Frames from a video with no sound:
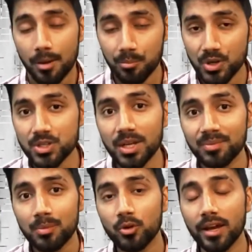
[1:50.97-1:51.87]
मिशन अपना
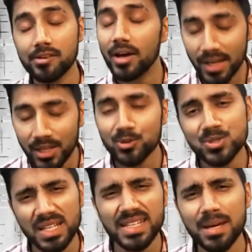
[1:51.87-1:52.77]
पूरा करवाना है तो
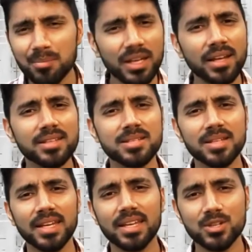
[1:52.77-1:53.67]
चलिए बिना किसी
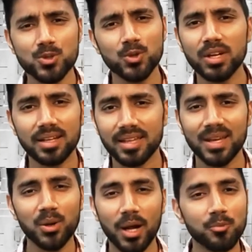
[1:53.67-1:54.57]
देरी के शुरू करते हैं
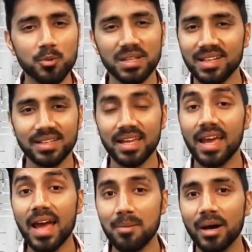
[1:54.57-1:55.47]
और आपको बताते
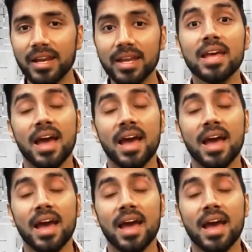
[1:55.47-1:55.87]
हैं हमारे